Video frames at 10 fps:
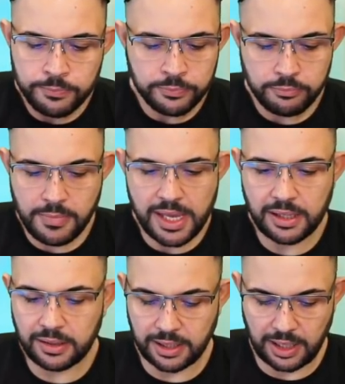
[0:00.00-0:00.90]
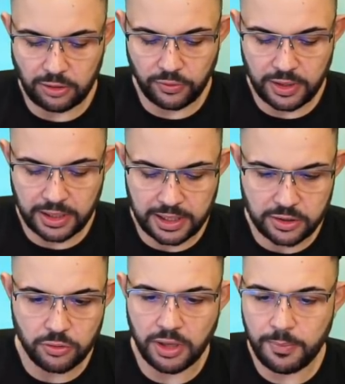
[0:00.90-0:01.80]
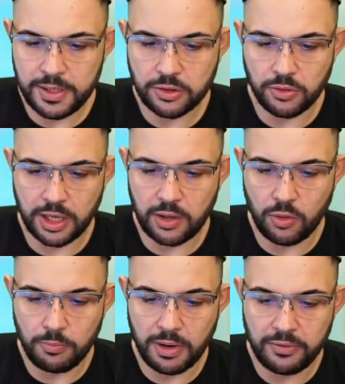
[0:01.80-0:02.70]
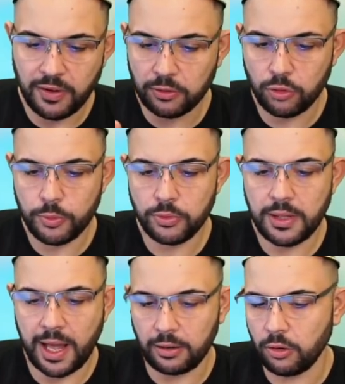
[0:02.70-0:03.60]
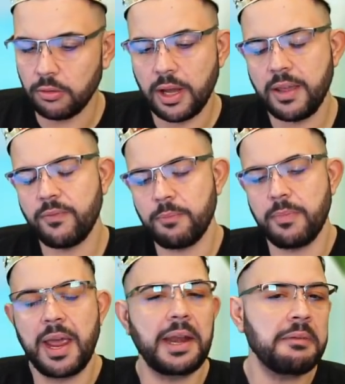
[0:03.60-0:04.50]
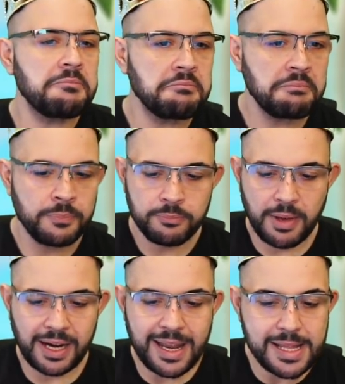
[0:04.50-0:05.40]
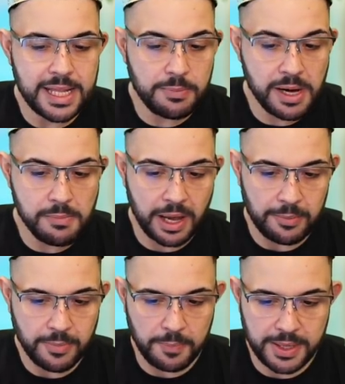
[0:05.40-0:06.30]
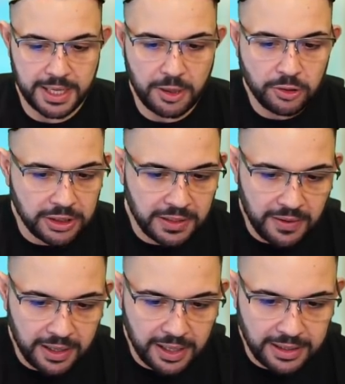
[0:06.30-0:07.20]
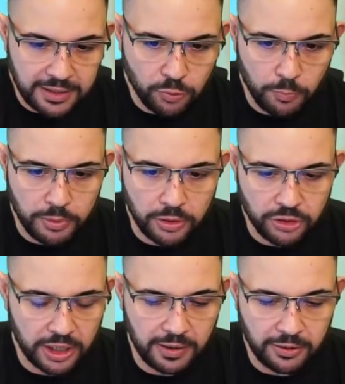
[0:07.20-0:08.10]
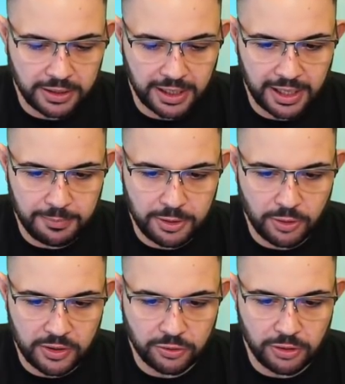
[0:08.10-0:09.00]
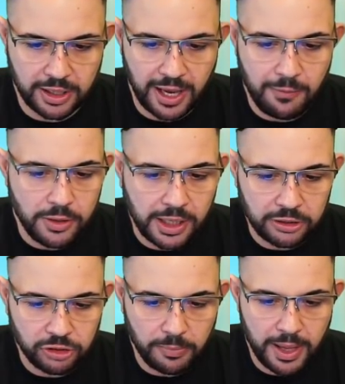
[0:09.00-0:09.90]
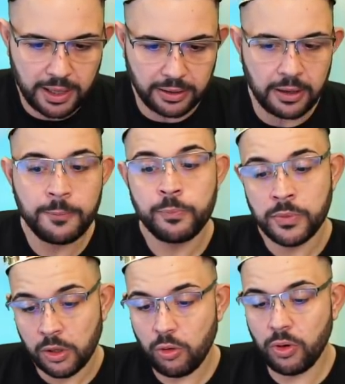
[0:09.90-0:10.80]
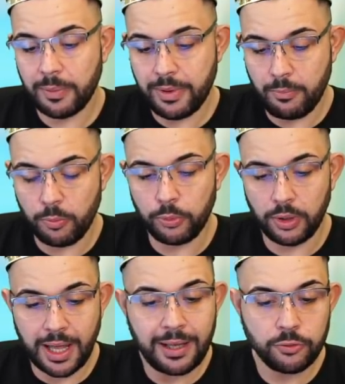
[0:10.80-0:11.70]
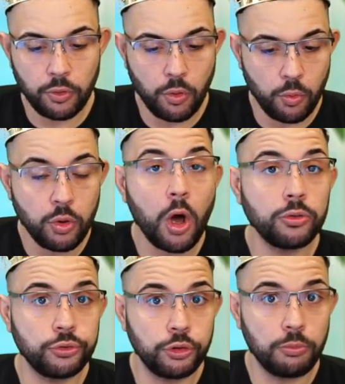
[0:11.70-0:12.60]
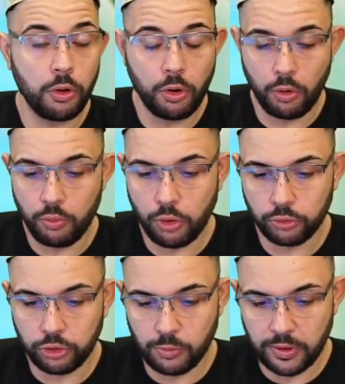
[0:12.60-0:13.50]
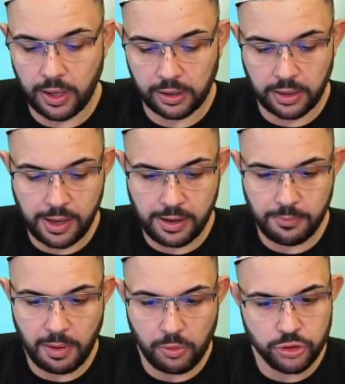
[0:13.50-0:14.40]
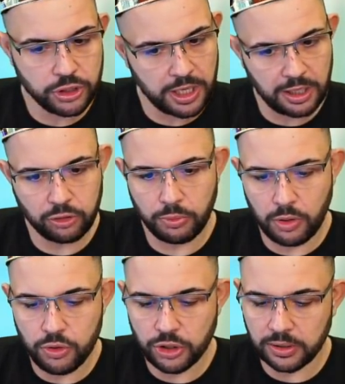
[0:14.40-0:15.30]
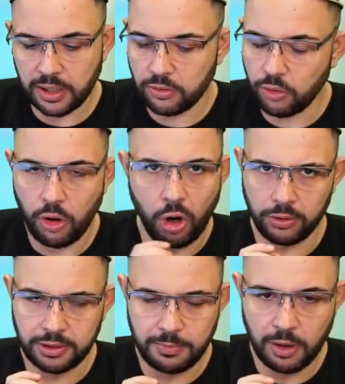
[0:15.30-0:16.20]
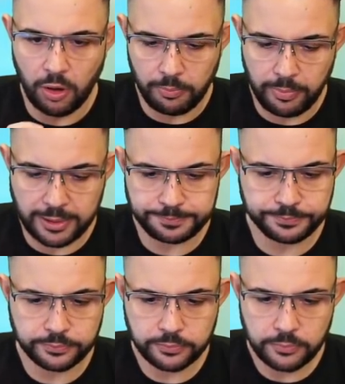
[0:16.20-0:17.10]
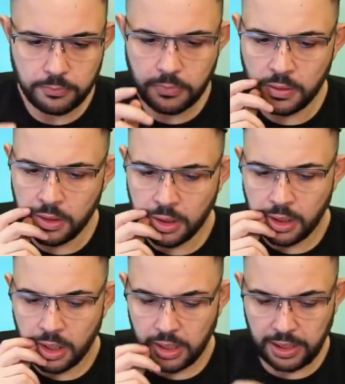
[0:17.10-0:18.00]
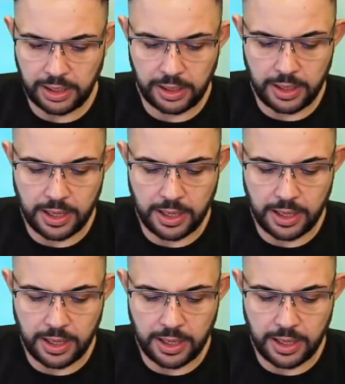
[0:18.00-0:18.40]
mi hai attaccato fino adesso, capisco che non mi hai fatto più danno e va bene. Ma arrenditi prima, ma perché non te devi arrendere subito? Cioè, una volta che hai capito che so cavoli, lascia perdere. Comunque abbiamo pullato un ottimo, un ottimo deck, eh? l'abbiamo scelto, pure lui ci ha dato ottima roba. E